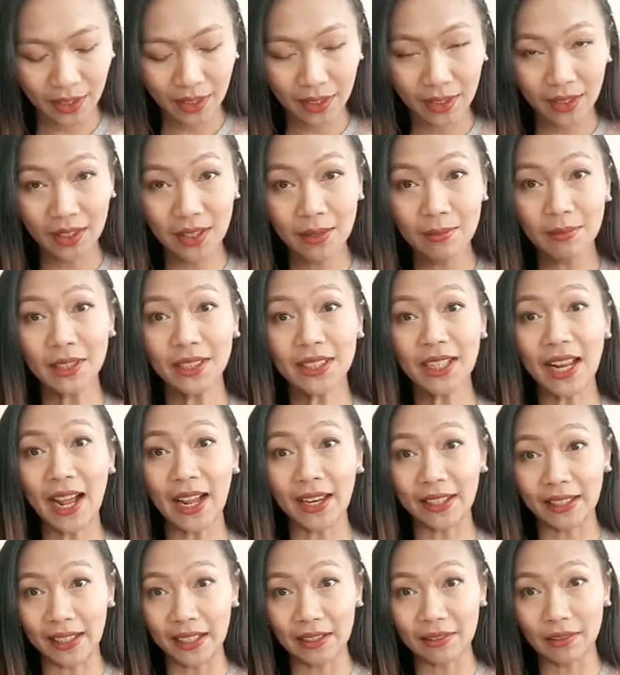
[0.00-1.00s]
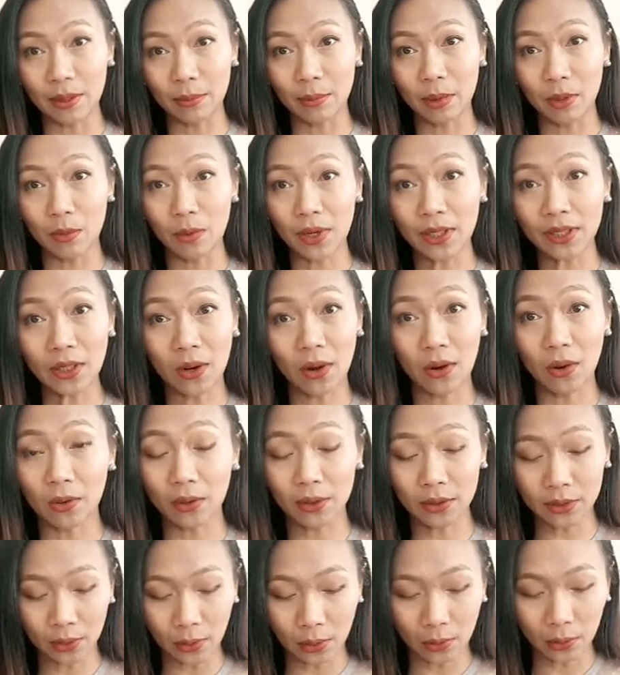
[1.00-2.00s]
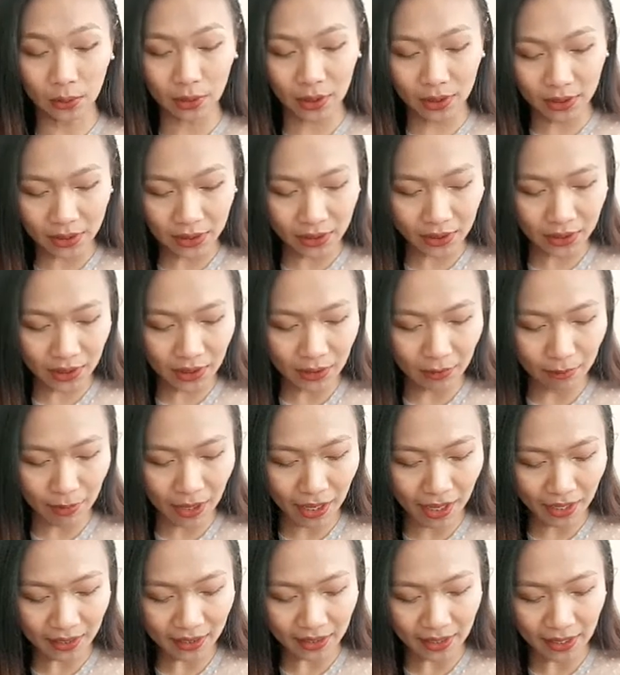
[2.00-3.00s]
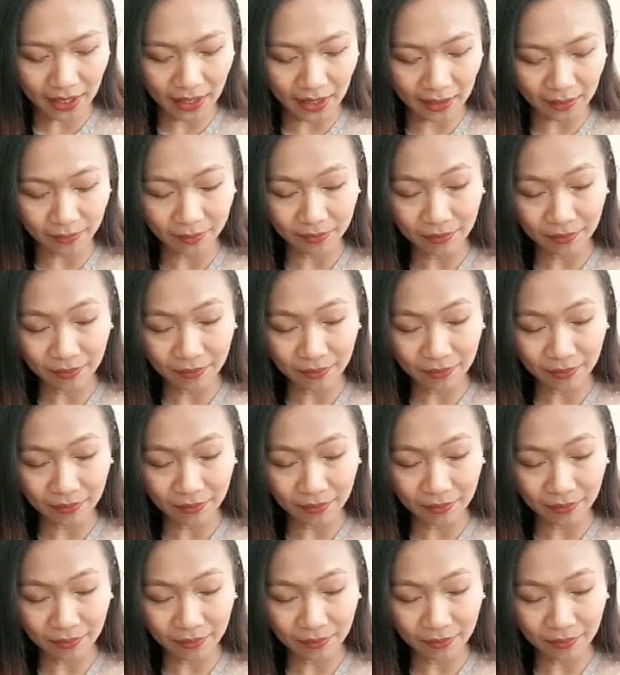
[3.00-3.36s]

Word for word: เริ่มอึดอัด แล้วอะเพราะว่าท้องโตขึ้นเยอะมากเลยค่ะ